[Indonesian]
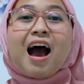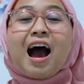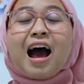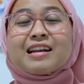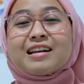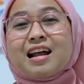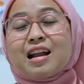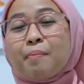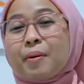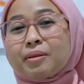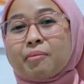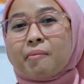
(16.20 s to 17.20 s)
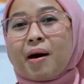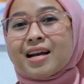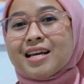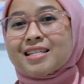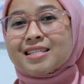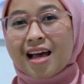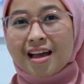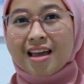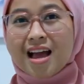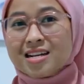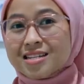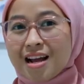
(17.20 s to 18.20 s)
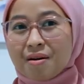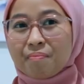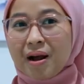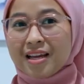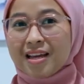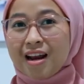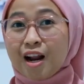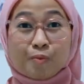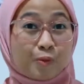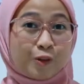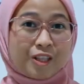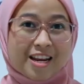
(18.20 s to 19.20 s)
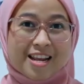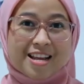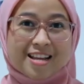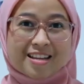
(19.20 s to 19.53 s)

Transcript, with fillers: Anda dapat memanggil saya dengan panggilan Putri